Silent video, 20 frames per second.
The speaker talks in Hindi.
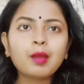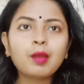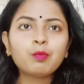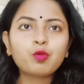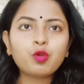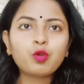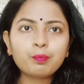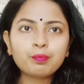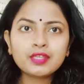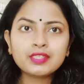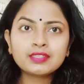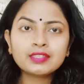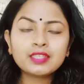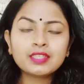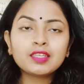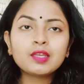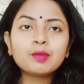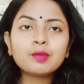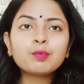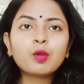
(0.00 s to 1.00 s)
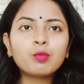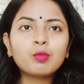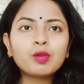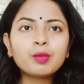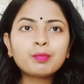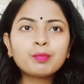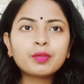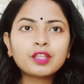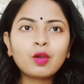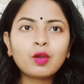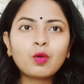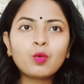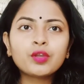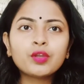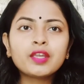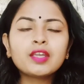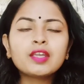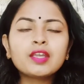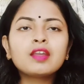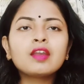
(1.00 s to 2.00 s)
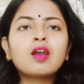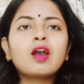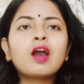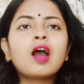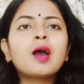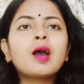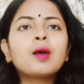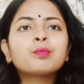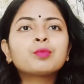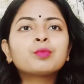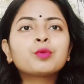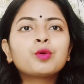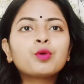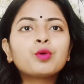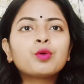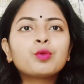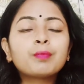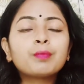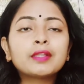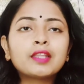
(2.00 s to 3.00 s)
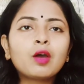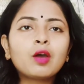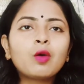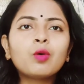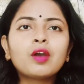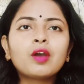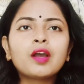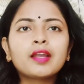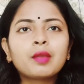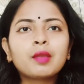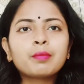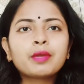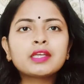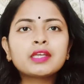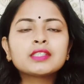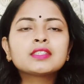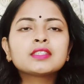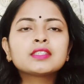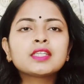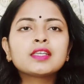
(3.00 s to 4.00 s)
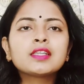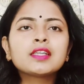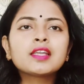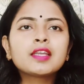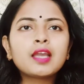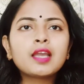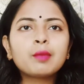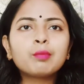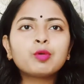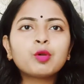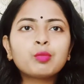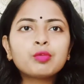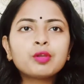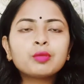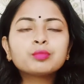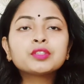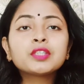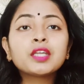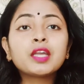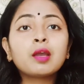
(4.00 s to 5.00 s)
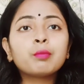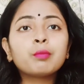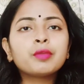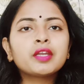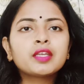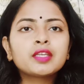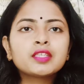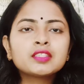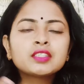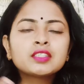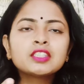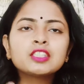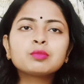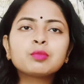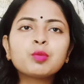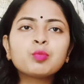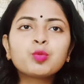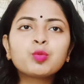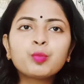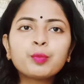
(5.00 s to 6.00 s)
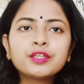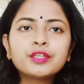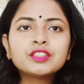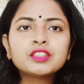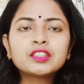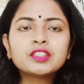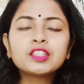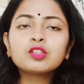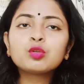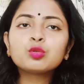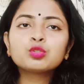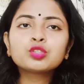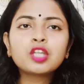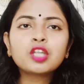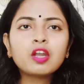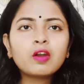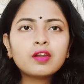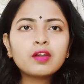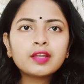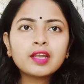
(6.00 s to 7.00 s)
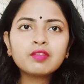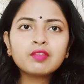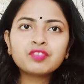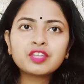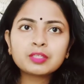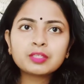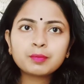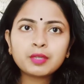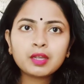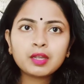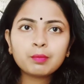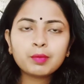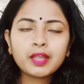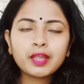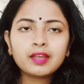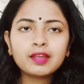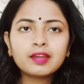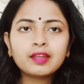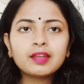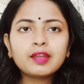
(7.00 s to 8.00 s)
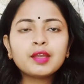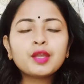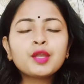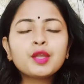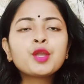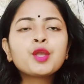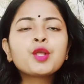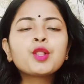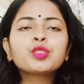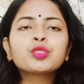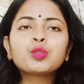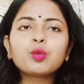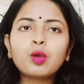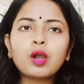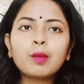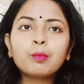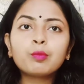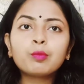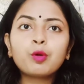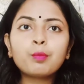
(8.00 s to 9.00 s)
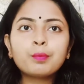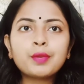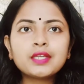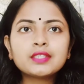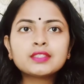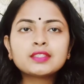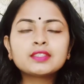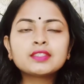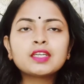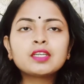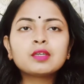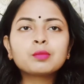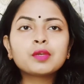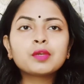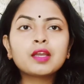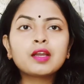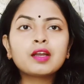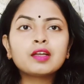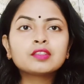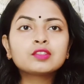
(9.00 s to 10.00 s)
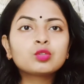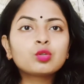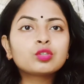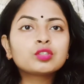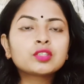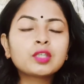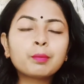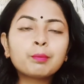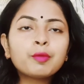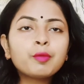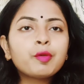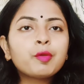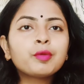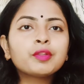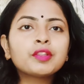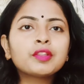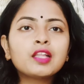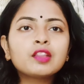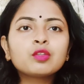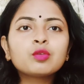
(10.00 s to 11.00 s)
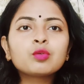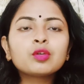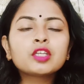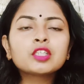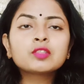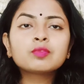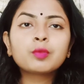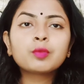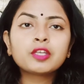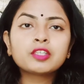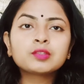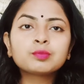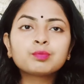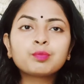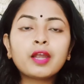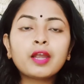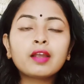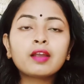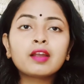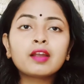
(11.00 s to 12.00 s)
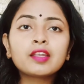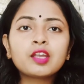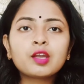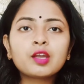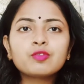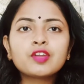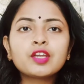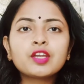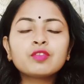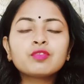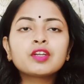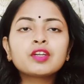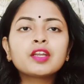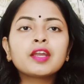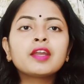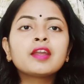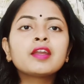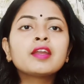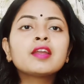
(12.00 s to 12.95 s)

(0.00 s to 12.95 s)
आपको अपनी स्किन की प्रॉब्लम पता होंगी आपको पता होगा कि हमारी स्किन की क्या प्रॉब्लम्स है हमें किस चीज़ में इंप्रूवमेंट चाहिए तो उसके अकॉर्डिंग आप फेस पैक अप्लाई करेंगे तो आपको बेस्ट रिजल्ट मिलेगा तो सब में मैं बताती हूँ कि इस फेस पैक का क्या बेनिफिट है